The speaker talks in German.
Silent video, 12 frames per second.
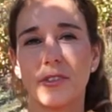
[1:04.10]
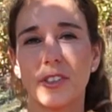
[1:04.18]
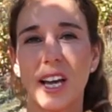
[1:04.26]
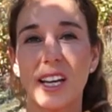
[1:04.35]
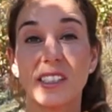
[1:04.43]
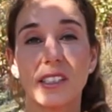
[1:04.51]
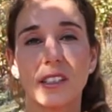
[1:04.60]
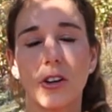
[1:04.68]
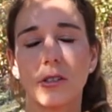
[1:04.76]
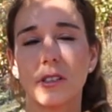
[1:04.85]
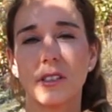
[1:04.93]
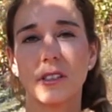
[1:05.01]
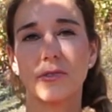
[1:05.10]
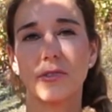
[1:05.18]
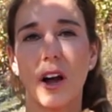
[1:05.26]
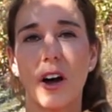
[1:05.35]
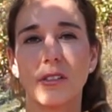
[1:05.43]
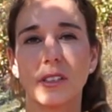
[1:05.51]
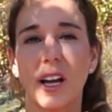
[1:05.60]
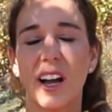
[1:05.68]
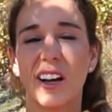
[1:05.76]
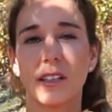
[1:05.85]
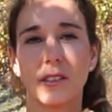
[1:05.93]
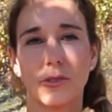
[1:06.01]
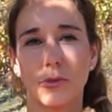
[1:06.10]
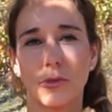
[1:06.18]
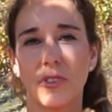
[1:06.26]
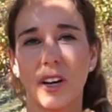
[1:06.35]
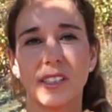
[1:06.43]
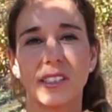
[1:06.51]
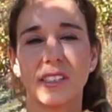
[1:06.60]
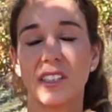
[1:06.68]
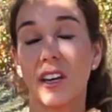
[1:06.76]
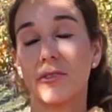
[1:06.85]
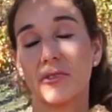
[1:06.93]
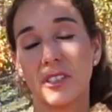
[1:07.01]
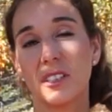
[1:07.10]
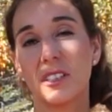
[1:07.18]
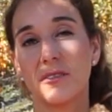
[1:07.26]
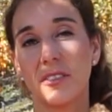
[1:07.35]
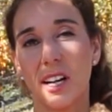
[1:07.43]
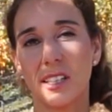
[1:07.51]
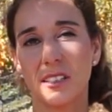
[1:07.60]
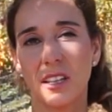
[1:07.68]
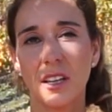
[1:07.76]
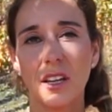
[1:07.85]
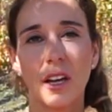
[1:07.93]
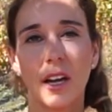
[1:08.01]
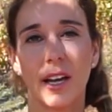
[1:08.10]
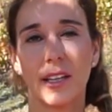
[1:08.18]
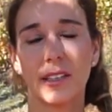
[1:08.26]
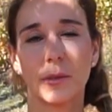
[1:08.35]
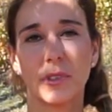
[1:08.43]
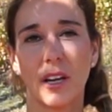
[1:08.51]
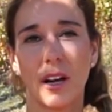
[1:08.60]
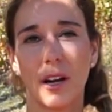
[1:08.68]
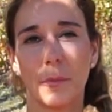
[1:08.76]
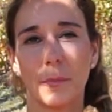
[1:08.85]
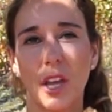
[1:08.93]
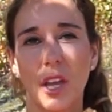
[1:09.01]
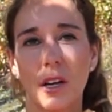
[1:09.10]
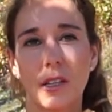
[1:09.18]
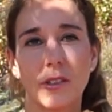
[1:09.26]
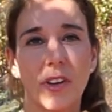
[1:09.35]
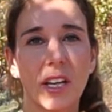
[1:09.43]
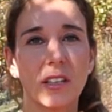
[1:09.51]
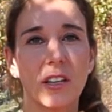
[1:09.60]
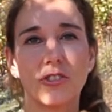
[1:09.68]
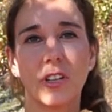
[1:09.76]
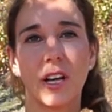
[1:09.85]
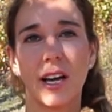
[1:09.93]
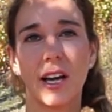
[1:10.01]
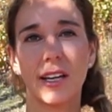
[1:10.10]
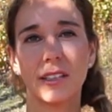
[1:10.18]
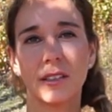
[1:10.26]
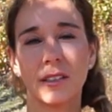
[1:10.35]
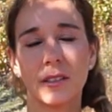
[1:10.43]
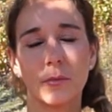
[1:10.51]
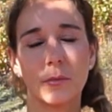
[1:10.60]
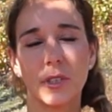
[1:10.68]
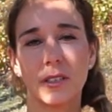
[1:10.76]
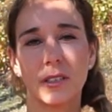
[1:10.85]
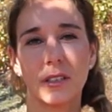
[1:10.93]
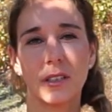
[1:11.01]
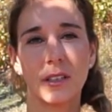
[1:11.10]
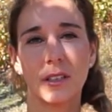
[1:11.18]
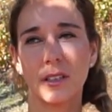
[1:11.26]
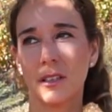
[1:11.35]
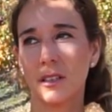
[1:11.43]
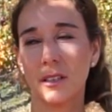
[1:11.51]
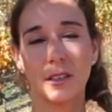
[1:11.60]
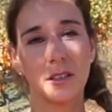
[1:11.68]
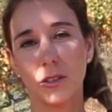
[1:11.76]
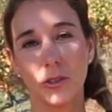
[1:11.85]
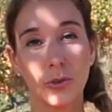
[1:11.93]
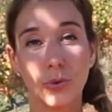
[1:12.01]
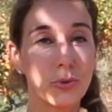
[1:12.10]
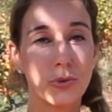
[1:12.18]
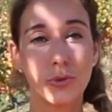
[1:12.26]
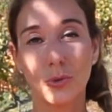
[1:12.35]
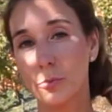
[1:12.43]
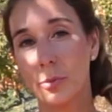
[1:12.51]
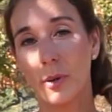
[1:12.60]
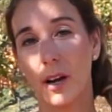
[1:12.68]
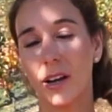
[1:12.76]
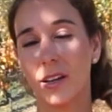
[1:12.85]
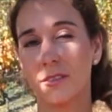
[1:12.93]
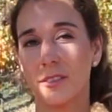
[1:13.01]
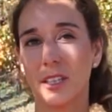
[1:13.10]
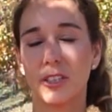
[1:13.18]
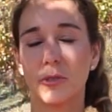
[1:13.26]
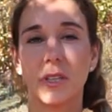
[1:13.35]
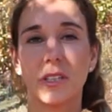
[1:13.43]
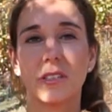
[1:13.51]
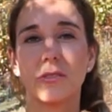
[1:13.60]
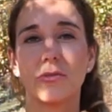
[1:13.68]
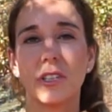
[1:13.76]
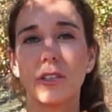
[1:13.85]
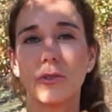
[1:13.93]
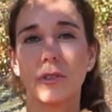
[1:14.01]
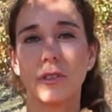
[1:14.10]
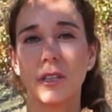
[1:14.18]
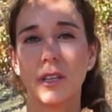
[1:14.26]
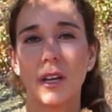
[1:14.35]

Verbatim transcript: vielleicht sind auch diese Frauen gerade so, weil sie sehr viel Gewalt erlebt haben. Es fängt ja schon alleine mit YouTube an. Wenn ich mir diese Videos